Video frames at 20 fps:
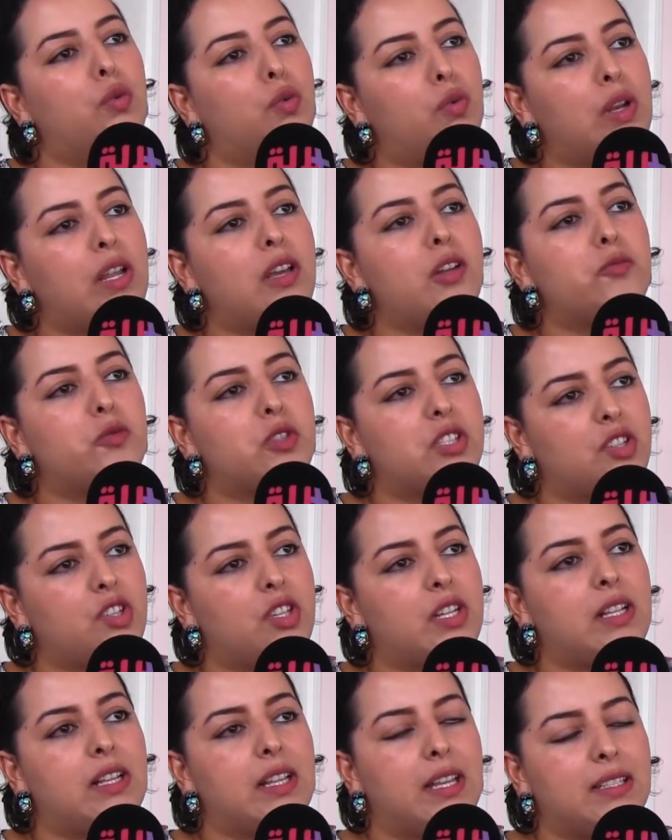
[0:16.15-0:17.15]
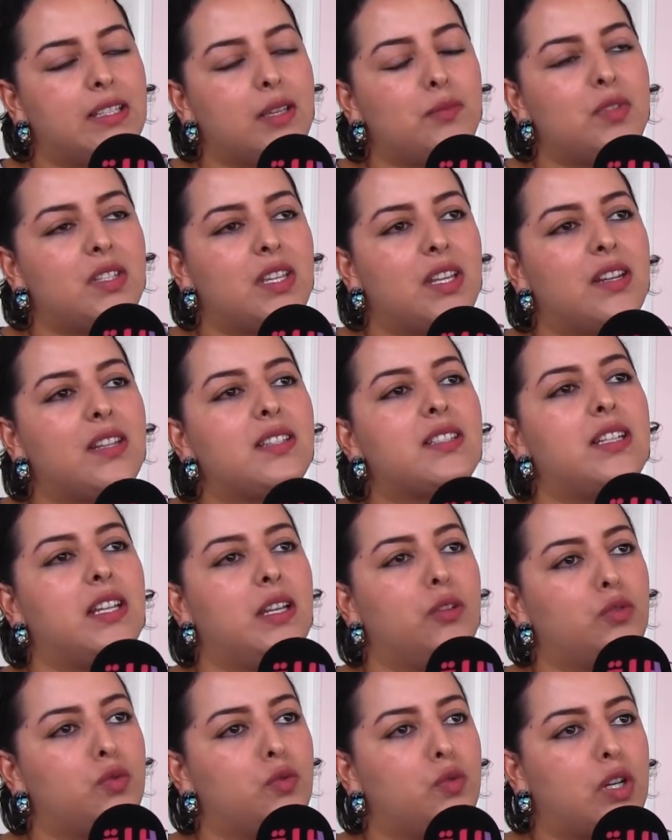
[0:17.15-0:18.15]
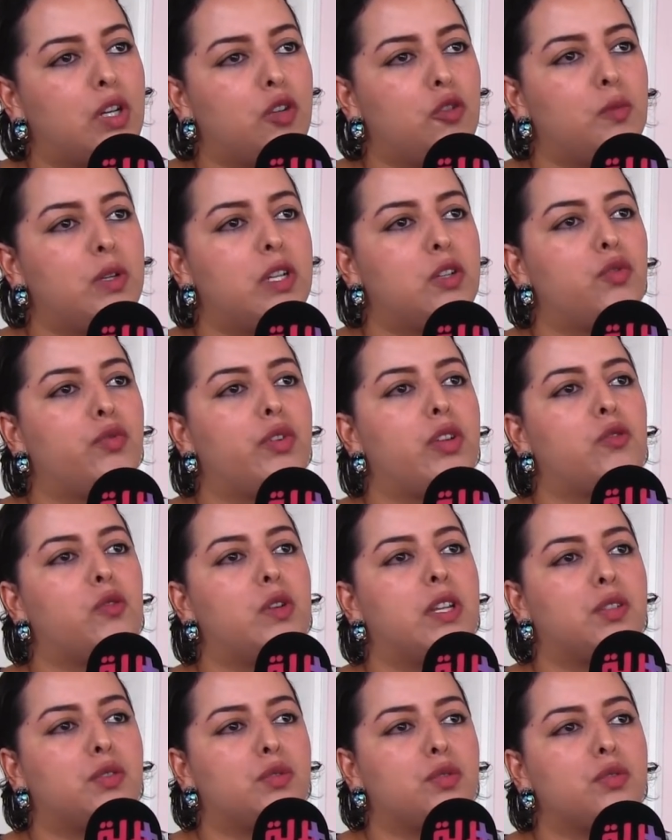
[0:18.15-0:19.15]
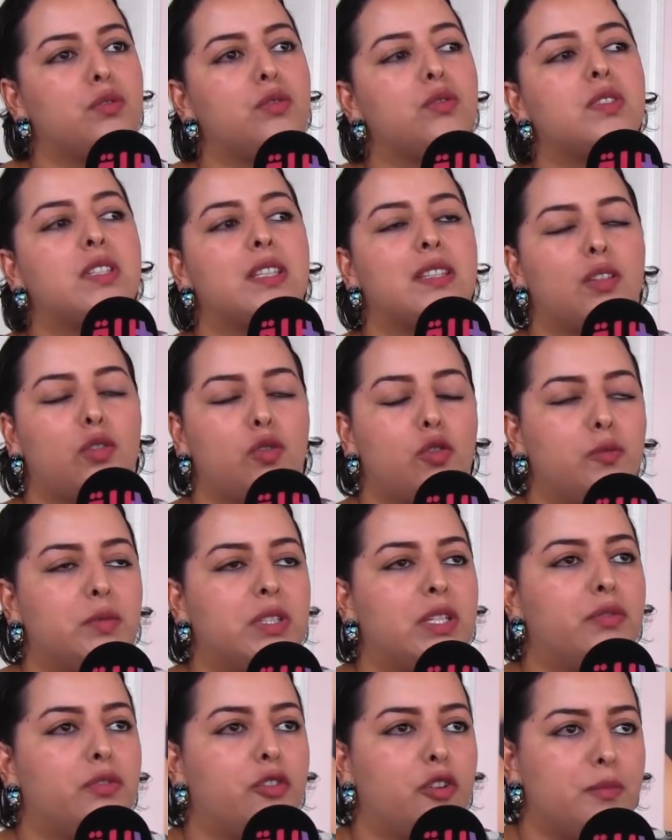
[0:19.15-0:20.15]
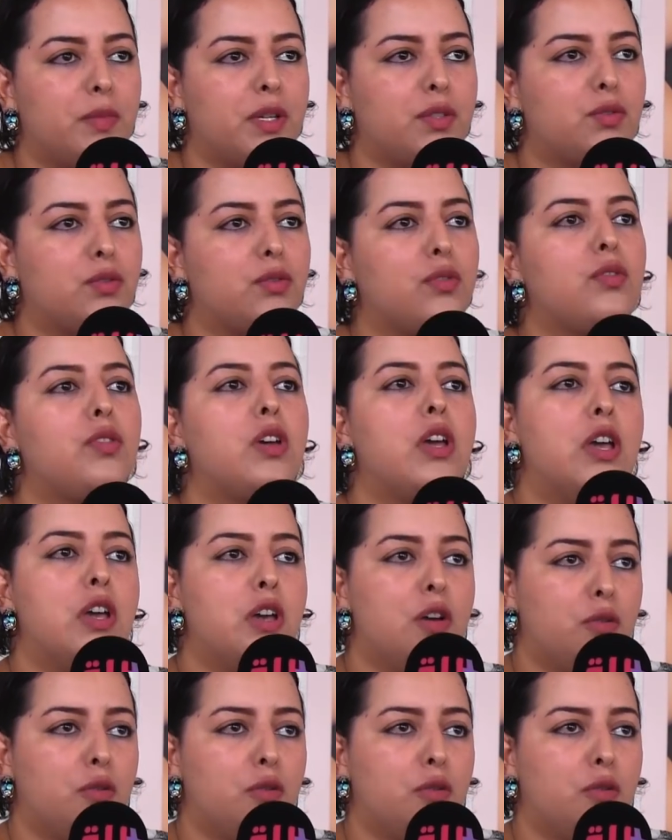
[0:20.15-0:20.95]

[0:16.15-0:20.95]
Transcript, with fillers: ولا المستشارات القدام ديالنا تنعاودو نوريهم لي نوفيل كوليكسيون تندير لهم دي فورماسيون